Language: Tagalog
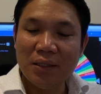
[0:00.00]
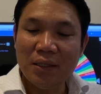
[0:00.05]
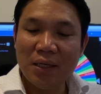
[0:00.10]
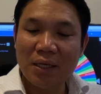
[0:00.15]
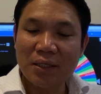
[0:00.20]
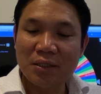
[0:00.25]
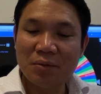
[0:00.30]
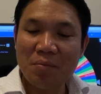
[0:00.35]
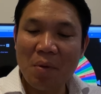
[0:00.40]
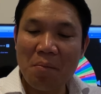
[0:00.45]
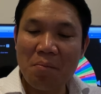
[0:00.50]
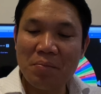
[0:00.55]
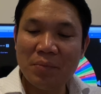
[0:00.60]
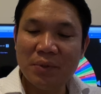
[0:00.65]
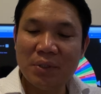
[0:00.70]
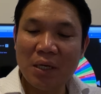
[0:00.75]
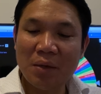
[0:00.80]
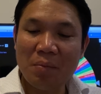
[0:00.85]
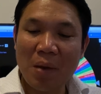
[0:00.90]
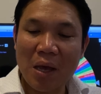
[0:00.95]
Yes, Ma'am
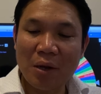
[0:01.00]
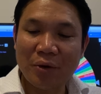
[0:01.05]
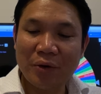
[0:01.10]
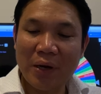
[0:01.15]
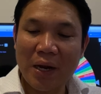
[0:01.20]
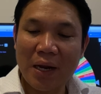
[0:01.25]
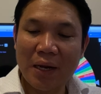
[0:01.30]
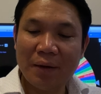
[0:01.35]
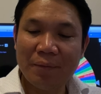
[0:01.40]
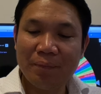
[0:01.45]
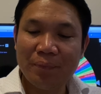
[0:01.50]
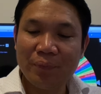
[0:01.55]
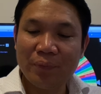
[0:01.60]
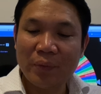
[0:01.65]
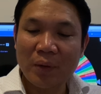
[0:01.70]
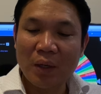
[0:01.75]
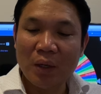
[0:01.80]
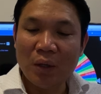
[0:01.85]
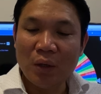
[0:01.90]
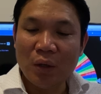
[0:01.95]
Jane, meron na.
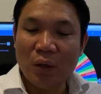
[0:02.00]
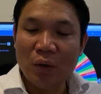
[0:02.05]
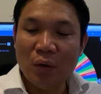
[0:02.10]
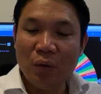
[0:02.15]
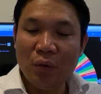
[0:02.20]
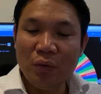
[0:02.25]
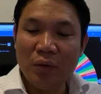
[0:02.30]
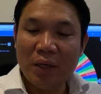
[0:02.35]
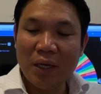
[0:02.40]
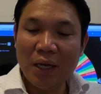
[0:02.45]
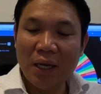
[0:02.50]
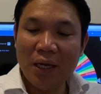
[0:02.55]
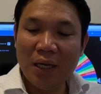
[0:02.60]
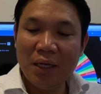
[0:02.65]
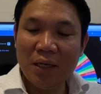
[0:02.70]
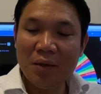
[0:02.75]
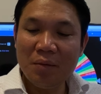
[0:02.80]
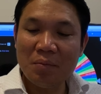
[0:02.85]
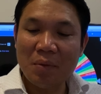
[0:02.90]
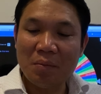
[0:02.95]

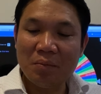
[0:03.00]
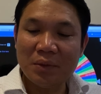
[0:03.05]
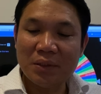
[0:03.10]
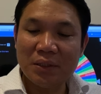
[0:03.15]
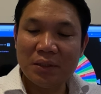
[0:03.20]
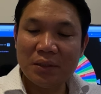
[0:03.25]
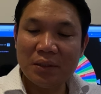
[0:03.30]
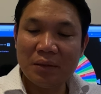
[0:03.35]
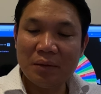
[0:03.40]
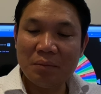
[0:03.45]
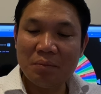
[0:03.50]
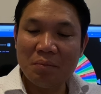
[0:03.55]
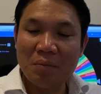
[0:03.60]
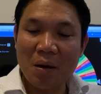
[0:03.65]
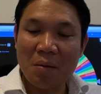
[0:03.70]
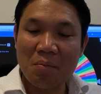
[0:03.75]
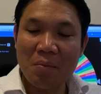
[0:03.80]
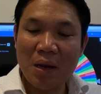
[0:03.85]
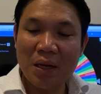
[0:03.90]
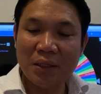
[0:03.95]
Okay, Ma'am Ma
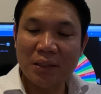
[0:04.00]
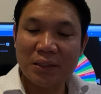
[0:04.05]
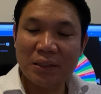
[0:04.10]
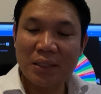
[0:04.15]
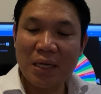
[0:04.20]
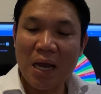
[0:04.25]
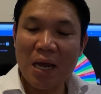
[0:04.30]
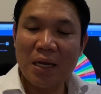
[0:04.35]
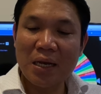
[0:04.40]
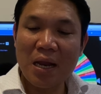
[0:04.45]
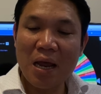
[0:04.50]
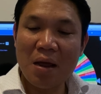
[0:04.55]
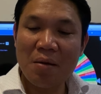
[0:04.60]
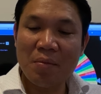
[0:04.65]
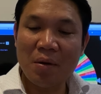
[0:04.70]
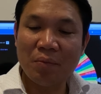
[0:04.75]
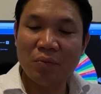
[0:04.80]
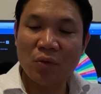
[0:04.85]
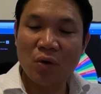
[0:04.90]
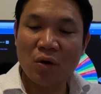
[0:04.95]
Mel Escala,
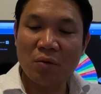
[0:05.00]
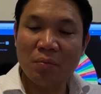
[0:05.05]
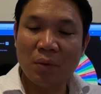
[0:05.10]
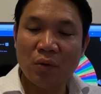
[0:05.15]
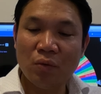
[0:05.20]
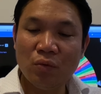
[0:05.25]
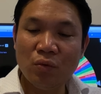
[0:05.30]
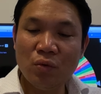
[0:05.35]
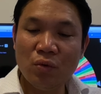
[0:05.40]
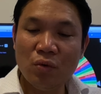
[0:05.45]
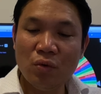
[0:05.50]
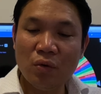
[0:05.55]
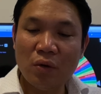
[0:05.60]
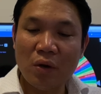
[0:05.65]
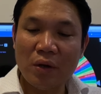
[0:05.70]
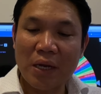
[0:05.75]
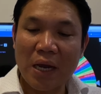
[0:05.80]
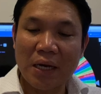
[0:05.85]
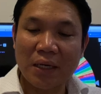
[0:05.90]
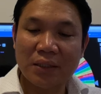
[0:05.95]
Ma'am Norma Rook,
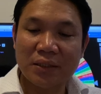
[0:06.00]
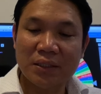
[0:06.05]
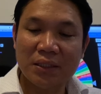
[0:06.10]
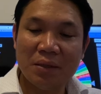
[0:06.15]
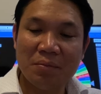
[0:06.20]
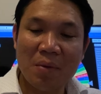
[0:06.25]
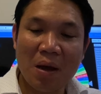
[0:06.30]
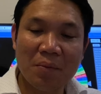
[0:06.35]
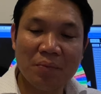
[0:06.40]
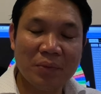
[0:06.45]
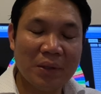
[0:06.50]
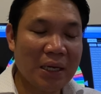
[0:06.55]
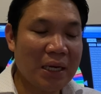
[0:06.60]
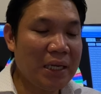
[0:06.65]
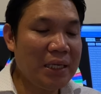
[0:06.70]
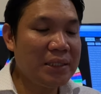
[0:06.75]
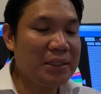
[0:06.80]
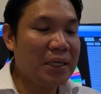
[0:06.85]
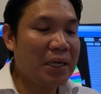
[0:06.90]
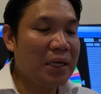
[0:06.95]
Ayan. si Ma'am
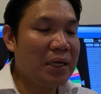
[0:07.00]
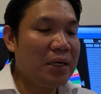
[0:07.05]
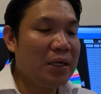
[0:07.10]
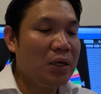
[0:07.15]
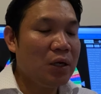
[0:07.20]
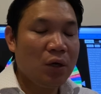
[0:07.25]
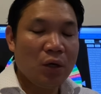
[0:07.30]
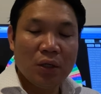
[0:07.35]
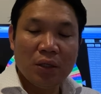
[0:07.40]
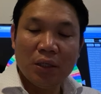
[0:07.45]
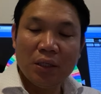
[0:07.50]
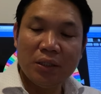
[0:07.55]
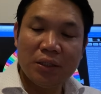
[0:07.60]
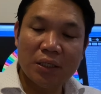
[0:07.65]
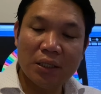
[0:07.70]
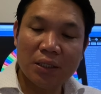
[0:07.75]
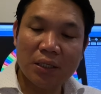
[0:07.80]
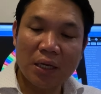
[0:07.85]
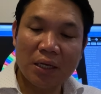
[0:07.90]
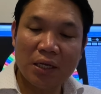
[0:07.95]
Teresa.
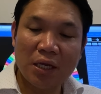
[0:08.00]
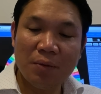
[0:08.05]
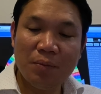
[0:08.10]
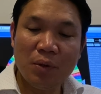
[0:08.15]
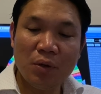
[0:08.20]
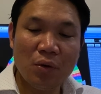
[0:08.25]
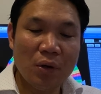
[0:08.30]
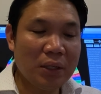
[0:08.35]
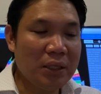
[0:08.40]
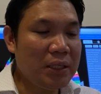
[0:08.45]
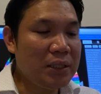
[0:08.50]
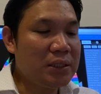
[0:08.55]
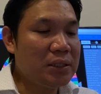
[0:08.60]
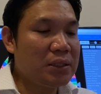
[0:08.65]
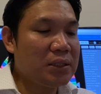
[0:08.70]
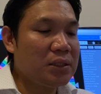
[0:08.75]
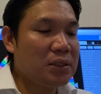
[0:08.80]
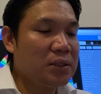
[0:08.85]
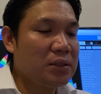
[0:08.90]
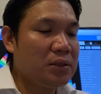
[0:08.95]
Just, I give you at
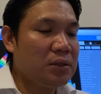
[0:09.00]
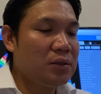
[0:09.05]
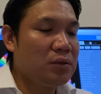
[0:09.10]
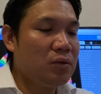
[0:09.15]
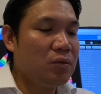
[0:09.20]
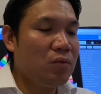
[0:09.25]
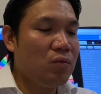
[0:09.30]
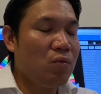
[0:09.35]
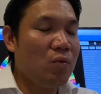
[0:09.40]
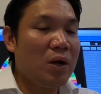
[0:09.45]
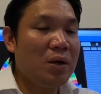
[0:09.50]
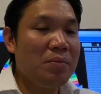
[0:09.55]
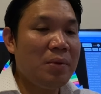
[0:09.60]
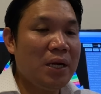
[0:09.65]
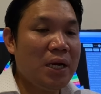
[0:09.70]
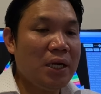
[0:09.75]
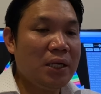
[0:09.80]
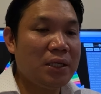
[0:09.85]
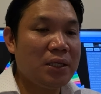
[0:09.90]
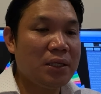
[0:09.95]
least one
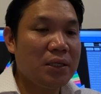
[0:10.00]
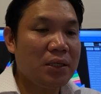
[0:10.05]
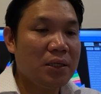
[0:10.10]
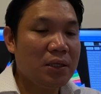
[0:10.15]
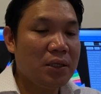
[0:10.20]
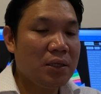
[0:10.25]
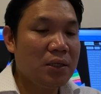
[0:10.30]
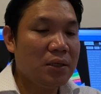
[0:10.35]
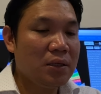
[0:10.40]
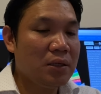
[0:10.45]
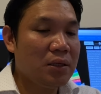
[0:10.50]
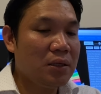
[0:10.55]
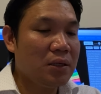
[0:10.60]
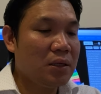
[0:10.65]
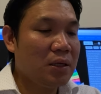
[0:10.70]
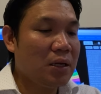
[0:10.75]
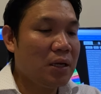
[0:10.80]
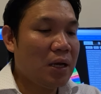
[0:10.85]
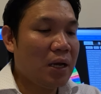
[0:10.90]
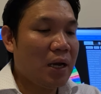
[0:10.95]
minute.
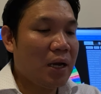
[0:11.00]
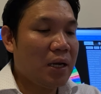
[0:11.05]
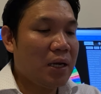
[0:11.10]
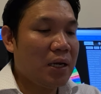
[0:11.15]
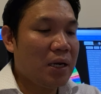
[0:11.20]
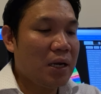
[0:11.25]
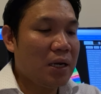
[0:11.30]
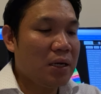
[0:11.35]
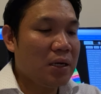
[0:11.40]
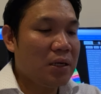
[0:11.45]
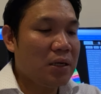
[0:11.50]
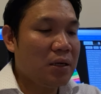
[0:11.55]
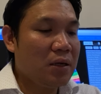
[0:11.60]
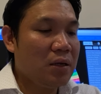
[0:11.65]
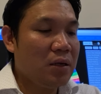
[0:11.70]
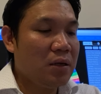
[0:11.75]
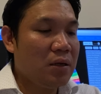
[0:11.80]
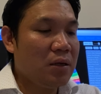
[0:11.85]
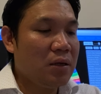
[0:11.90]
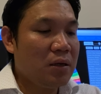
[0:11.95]
Ayan.
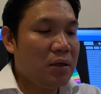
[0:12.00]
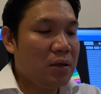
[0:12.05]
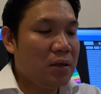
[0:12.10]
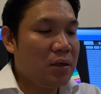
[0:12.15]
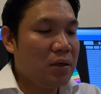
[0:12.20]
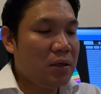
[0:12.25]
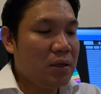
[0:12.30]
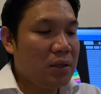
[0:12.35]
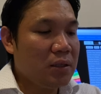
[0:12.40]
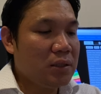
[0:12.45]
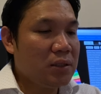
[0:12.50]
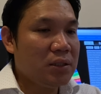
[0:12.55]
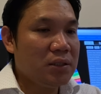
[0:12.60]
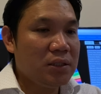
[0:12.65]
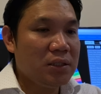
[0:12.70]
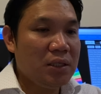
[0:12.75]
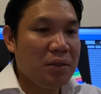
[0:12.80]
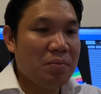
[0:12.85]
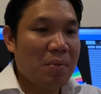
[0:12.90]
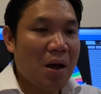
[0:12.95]

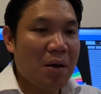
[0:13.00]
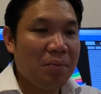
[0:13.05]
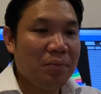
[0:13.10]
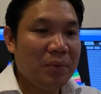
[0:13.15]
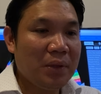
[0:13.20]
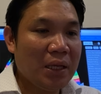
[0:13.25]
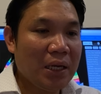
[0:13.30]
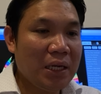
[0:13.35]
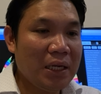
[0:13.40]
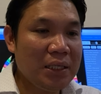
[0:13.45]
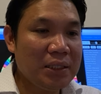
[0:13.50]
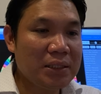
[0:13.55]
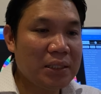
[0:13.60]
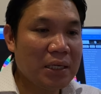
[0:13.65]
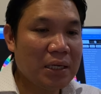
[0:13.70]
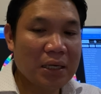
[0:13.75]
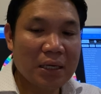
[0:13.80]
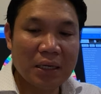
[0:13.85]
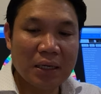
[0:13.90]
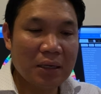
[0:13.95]
Si Ma'am
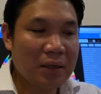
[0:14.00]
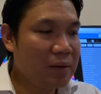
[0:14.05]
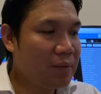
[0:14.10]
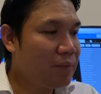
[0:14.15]
Teresa.